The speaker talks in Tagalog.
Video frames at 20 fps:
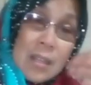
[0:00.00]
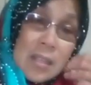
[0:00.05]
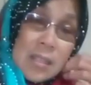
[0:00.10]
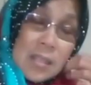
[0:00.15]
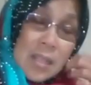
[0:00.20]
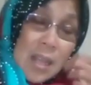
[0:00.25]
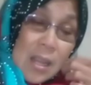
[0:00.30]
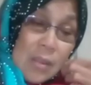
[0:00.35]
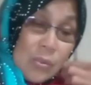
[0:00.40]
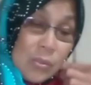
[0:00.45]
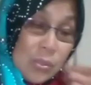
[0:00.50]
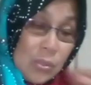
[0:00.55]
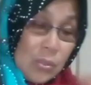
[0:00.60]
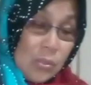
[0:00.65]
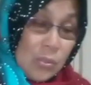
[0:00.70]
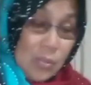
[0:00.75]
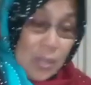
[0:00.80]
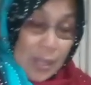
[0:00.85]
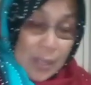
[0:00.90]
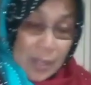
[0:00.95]
sahod ko
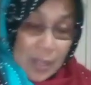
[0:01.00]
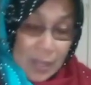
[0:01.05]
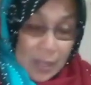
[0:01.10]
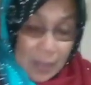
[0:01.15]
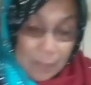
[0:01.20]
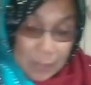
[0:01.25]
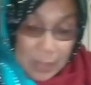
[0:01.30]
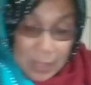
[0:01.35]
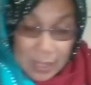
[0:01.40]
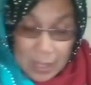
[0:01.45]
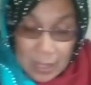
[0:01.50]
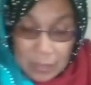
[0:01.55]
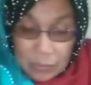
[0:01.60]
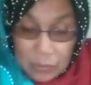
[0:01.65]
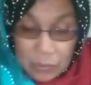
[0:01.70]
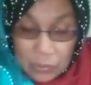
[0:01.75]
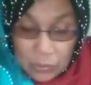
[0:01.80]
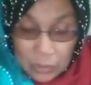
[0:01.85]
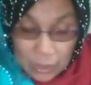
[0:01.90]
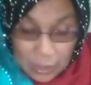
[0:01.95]
kaya namili ako
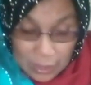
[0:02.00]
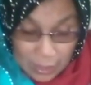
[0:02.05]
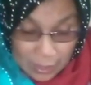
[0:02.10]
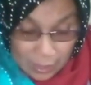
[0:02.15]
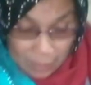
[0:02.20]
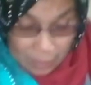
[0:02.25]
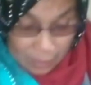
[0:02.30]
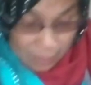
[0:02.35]
konti